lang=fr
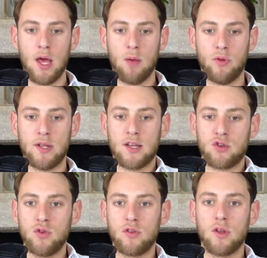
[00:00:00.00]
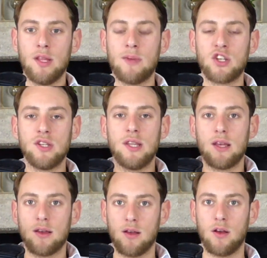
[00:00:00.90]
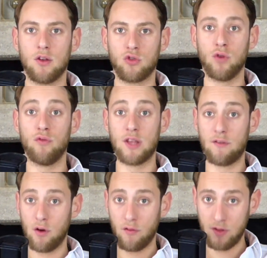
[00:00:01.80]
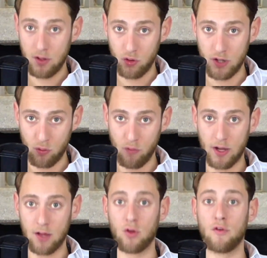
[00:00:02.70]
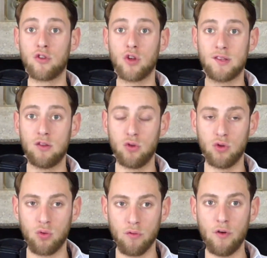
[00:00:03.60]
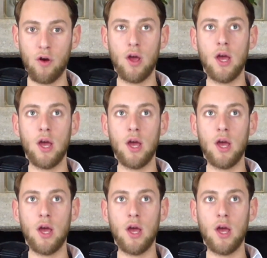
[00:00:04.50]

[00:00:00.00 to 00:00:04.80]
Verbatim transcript: peut-être à juste imaginer euh, ce que vous avez envie de découvrir dans votre sortie de zone de confort,